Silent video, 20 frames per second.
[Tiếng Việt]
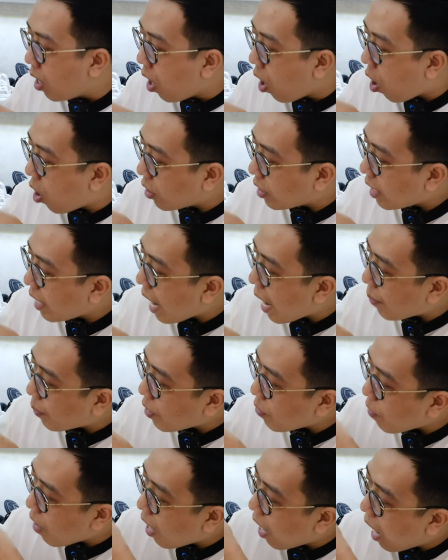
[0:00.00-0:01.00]
họ sẽ làm
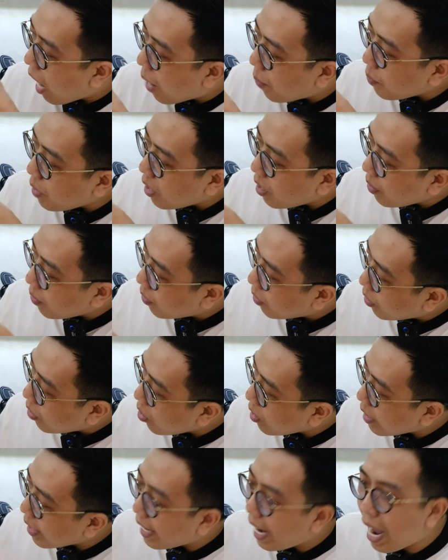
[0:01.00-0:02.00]
cái phần hõm đó
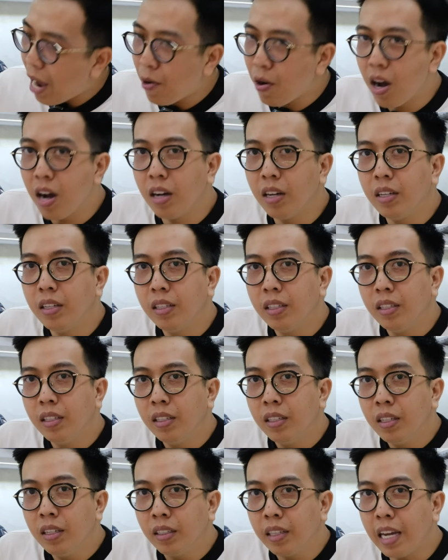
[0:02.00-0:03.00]
nó sẽ cao hơn
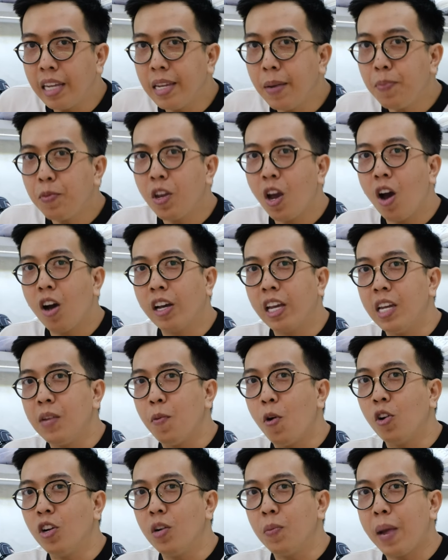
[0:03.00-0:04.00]
để giúp cho khi
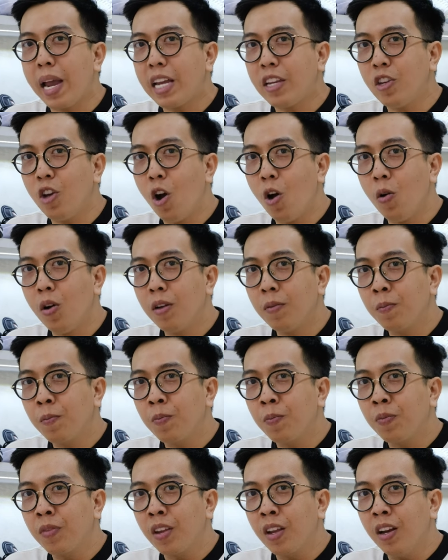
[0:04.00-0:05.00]
mọi người mang vô á
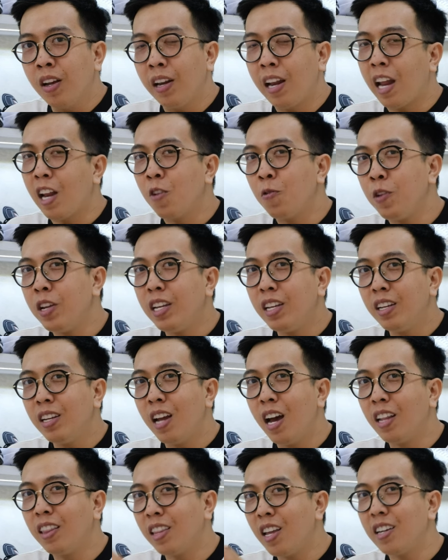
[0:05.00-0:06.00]
là nó fit
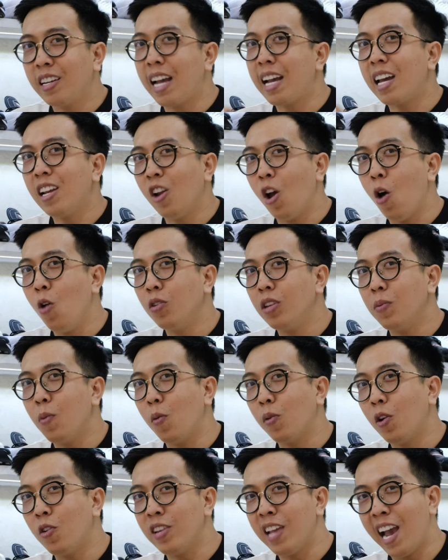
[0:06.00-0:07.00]
hết tất cả các lỗ trên một
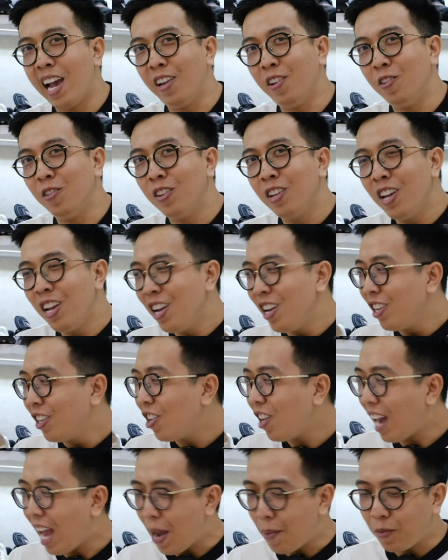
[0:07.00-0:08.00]
đôi giày luôn
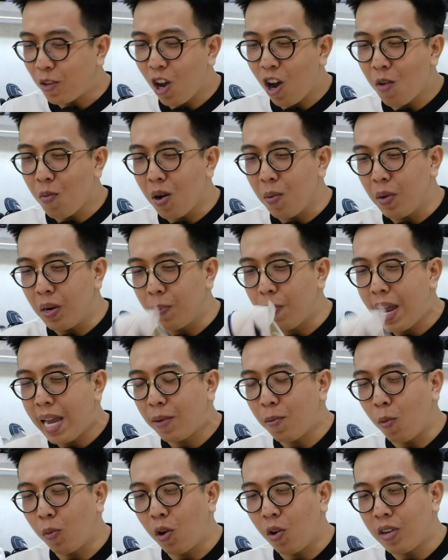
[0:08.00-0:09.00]
nó làm cho mà mình
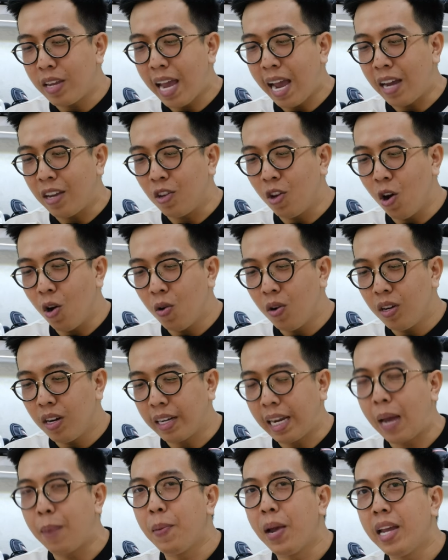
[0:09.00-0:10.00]
mang một đôi giày vô á nó
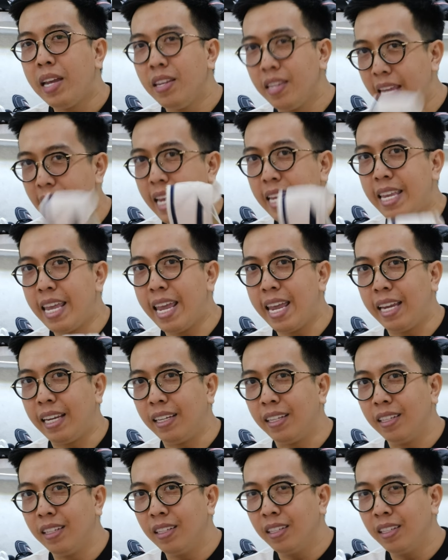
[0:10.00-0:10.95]
cảm thấy nhẹ nhàng